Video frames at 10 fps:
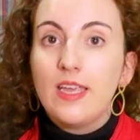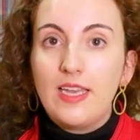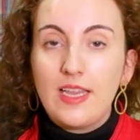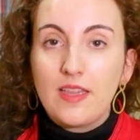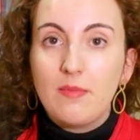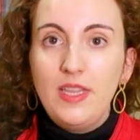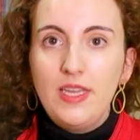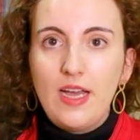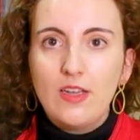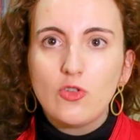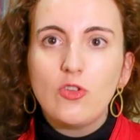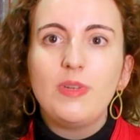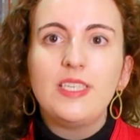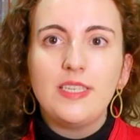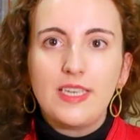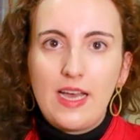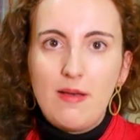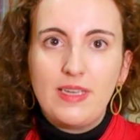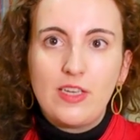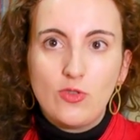En la Edad Media, los nobles
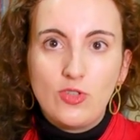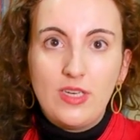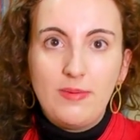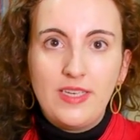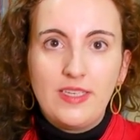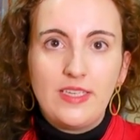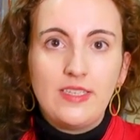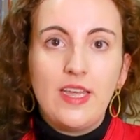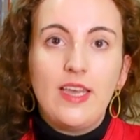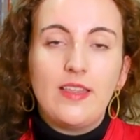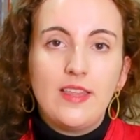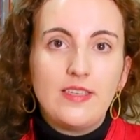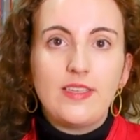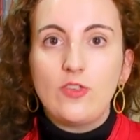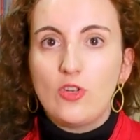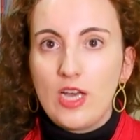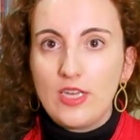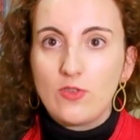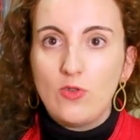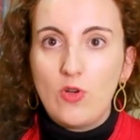entregaban a sus sirvientes cestas o cajas
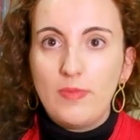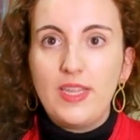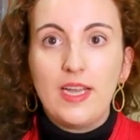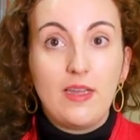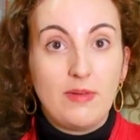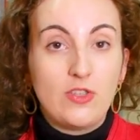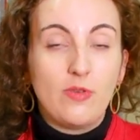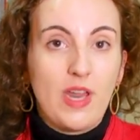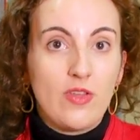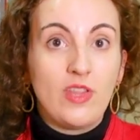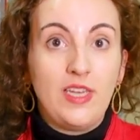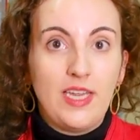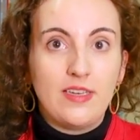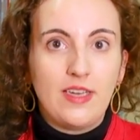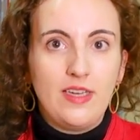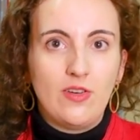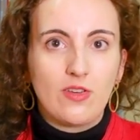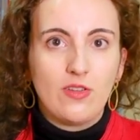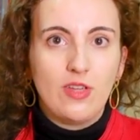con comida que había sobrado del día anterior.